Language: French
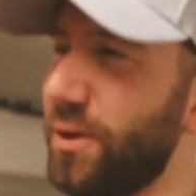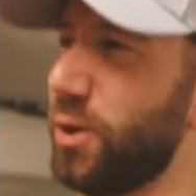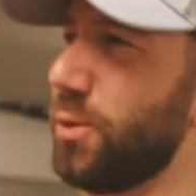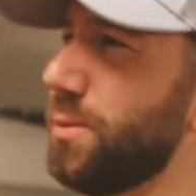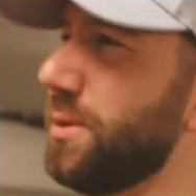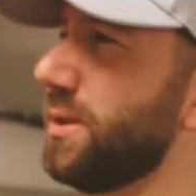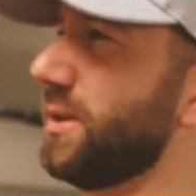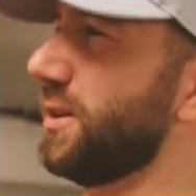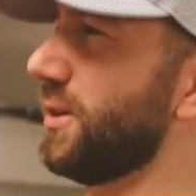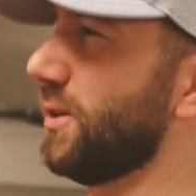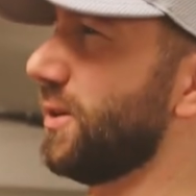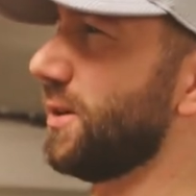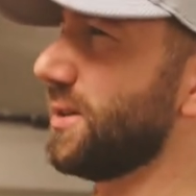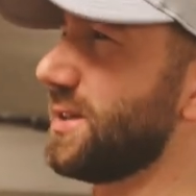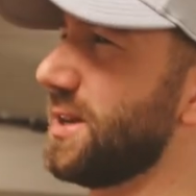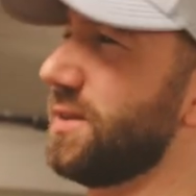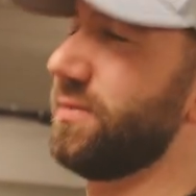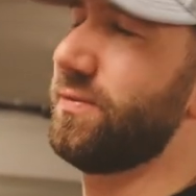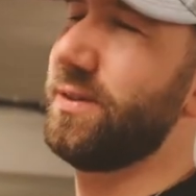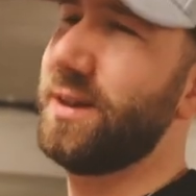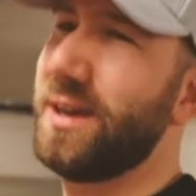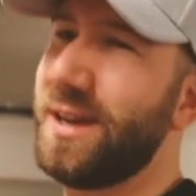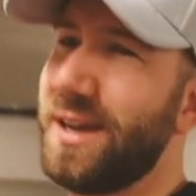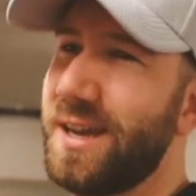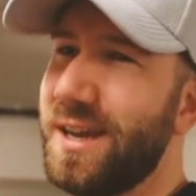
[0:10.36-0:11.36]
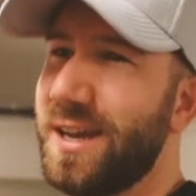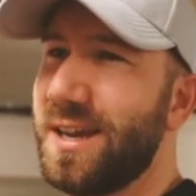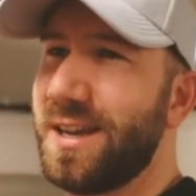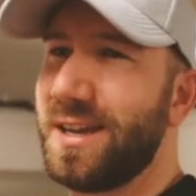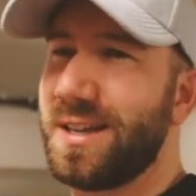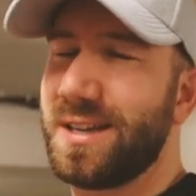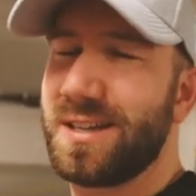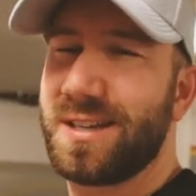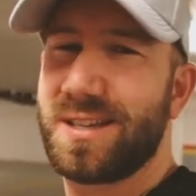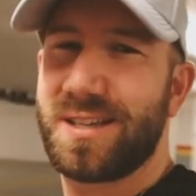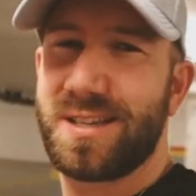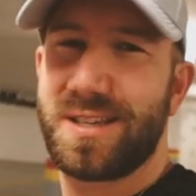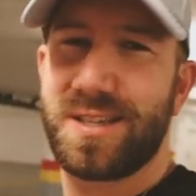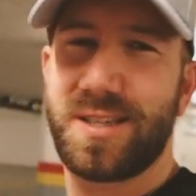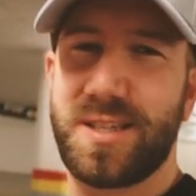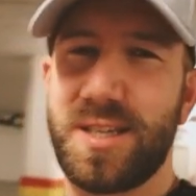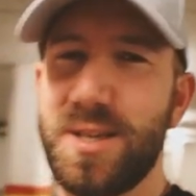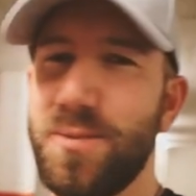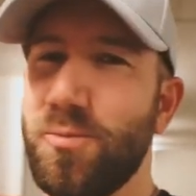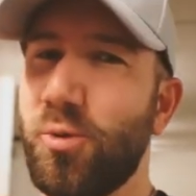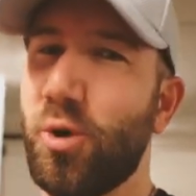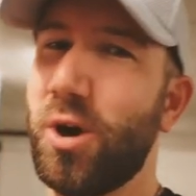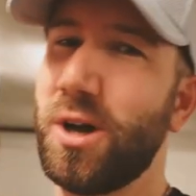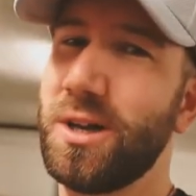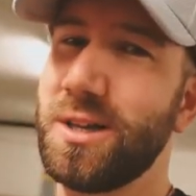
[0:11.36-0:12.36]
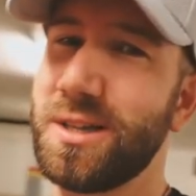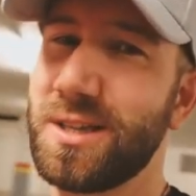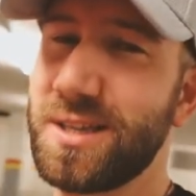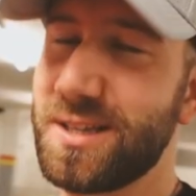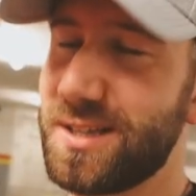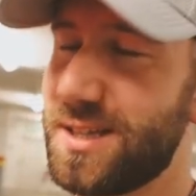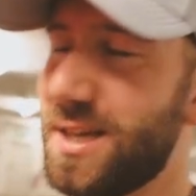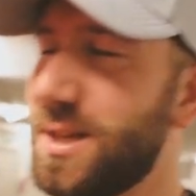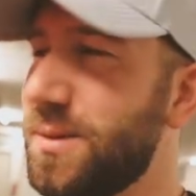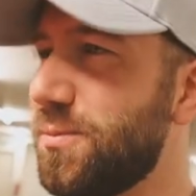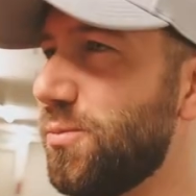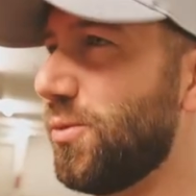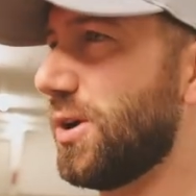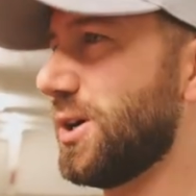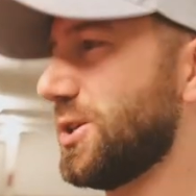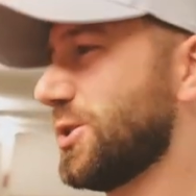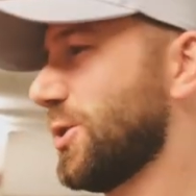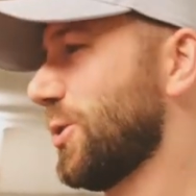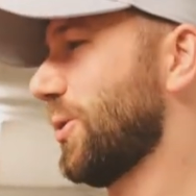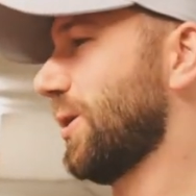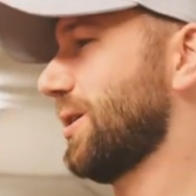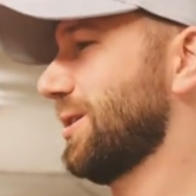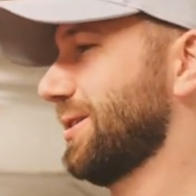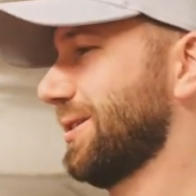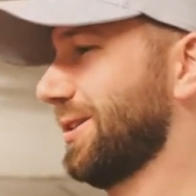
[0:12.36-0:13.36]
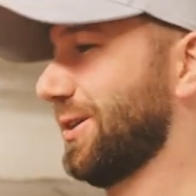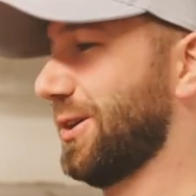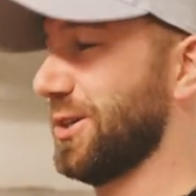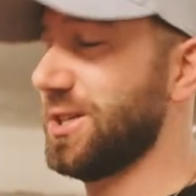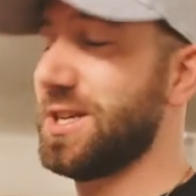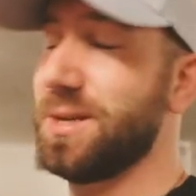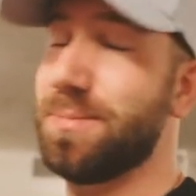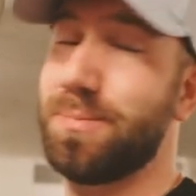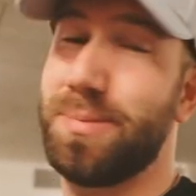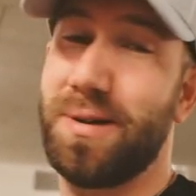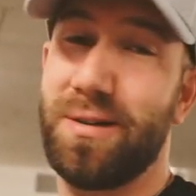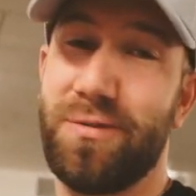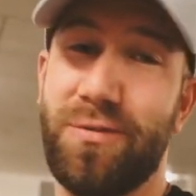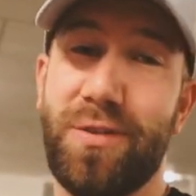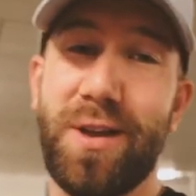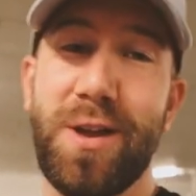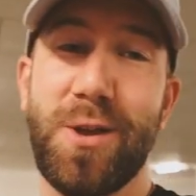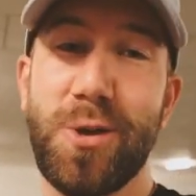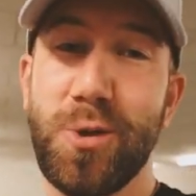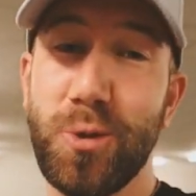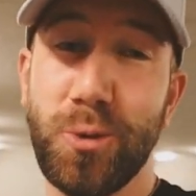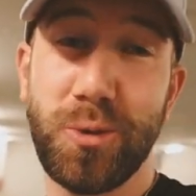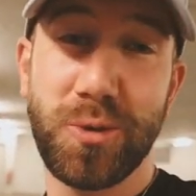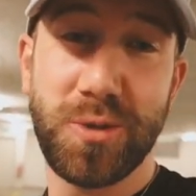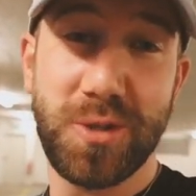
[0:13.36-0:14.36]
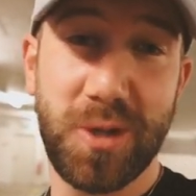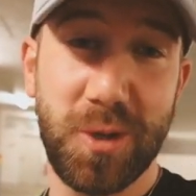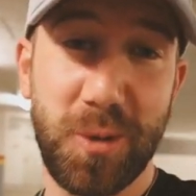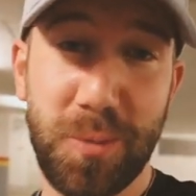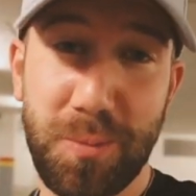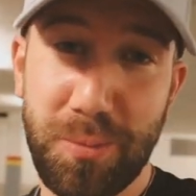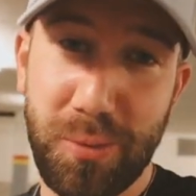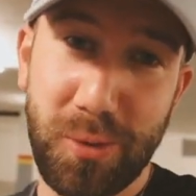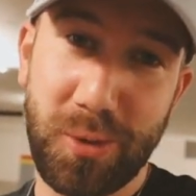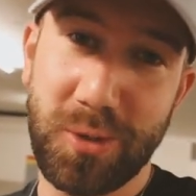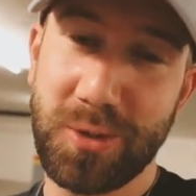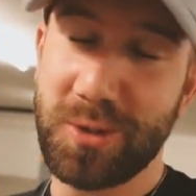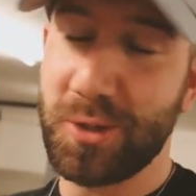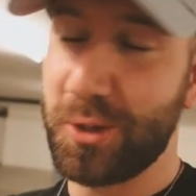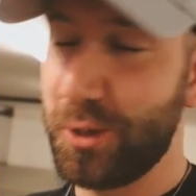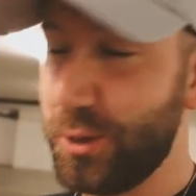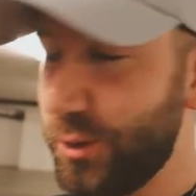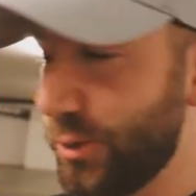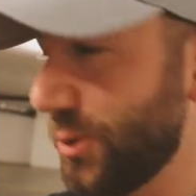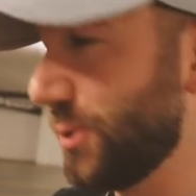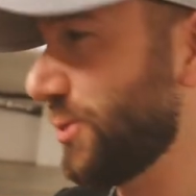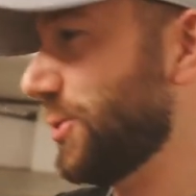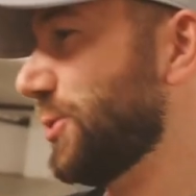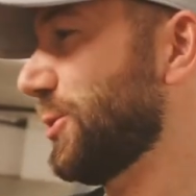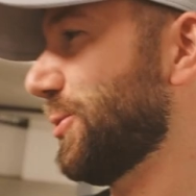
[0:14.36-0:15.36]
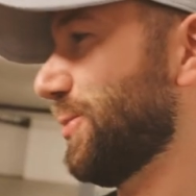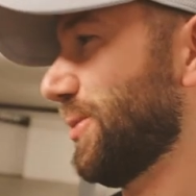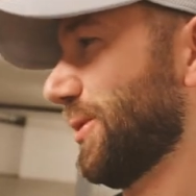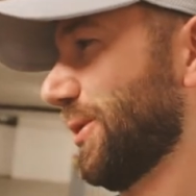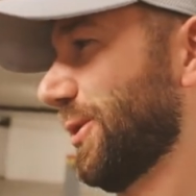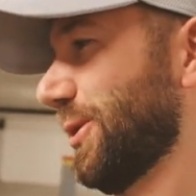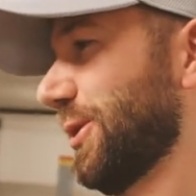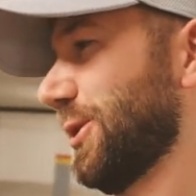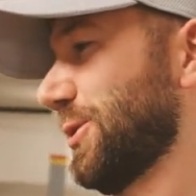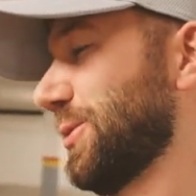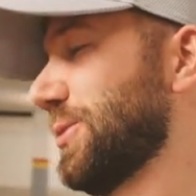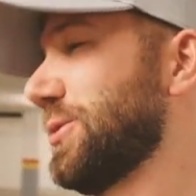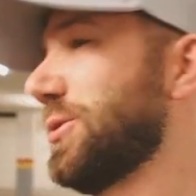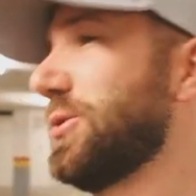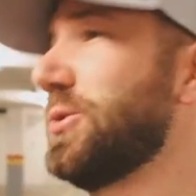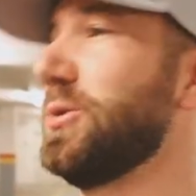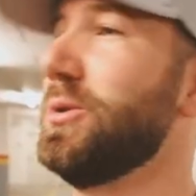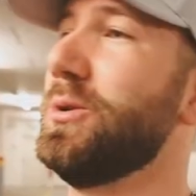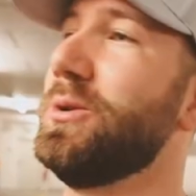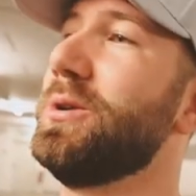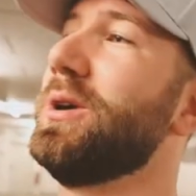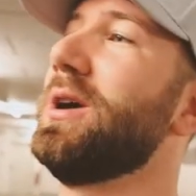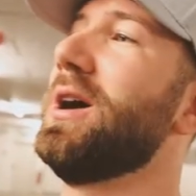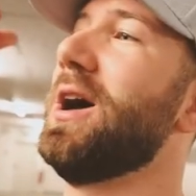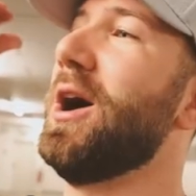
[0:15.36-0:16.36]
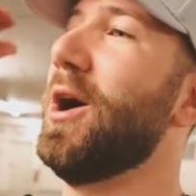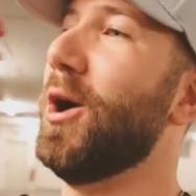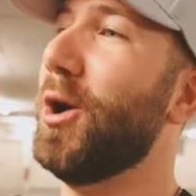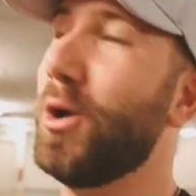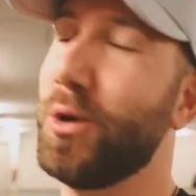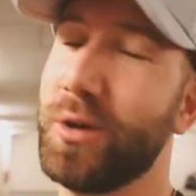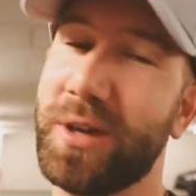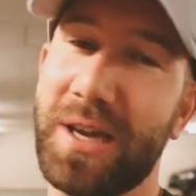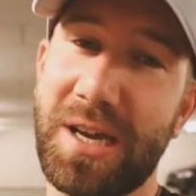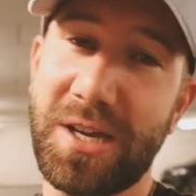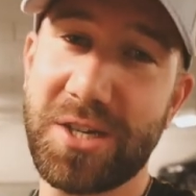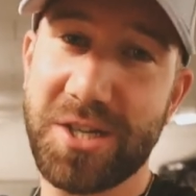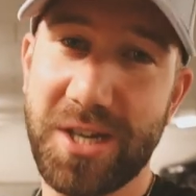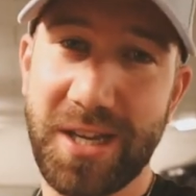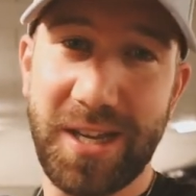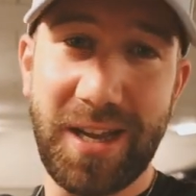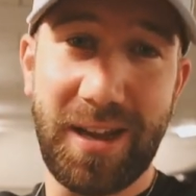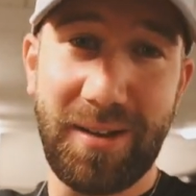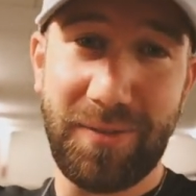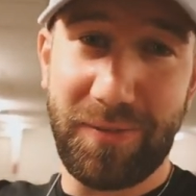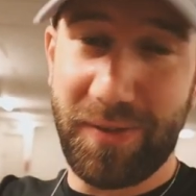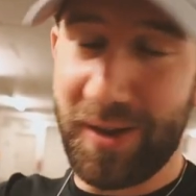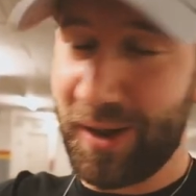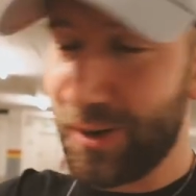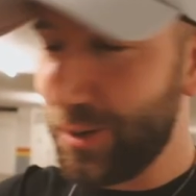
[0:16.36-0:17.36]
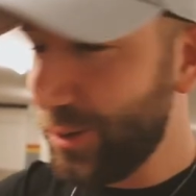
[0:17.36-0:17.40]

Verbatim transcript: fait combien de temps Ça fait 6 mois, 7 mois je crois, que j'ai pas fait une seule pause YouTube, que je me suis engagé à faire